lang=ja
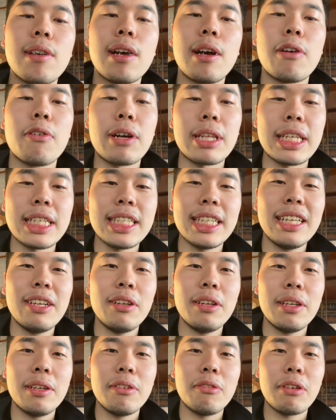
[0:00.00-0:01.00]

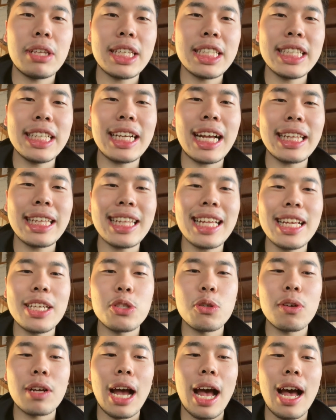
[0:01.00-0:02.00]
私、私に勝てたで
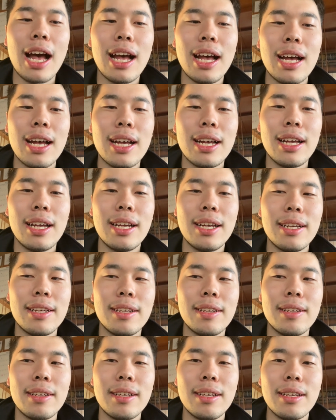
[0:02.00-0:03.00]
しょうか
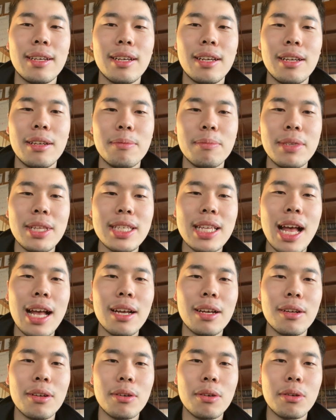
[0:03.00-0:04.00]
皆さ
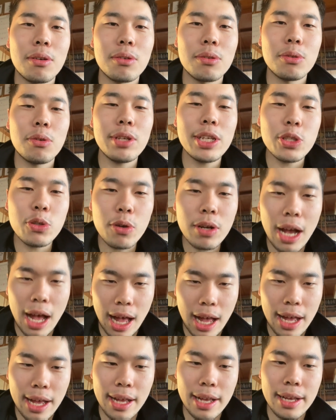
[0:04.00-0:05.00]
ん、どうでしょう
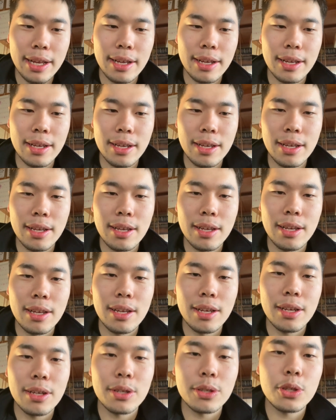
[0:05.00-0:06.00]
か
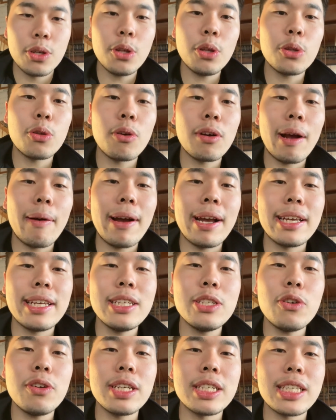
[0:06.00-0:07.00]
今日の動画は以
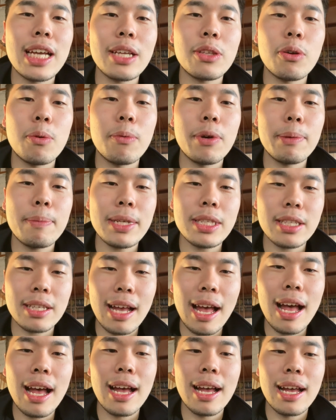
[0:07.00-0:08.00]
上にしたいと思います
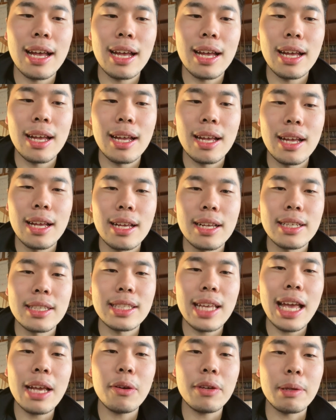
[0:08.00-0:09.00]
が、
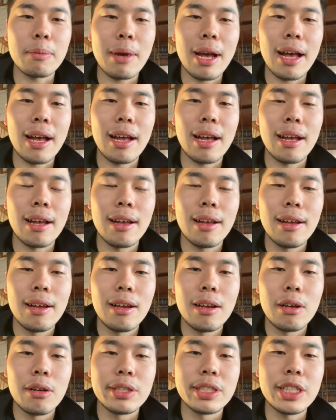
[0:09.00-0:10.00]
最後にまあ、
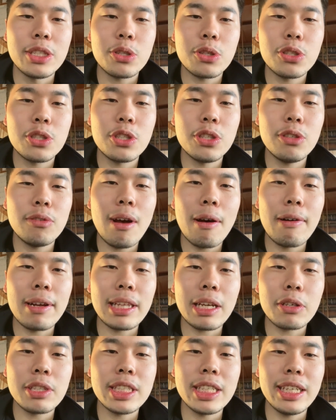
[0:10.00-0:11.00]
自粛中は
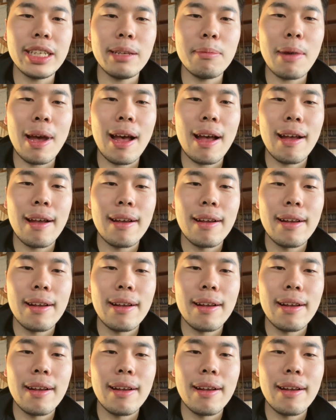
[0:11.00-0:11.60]
私今、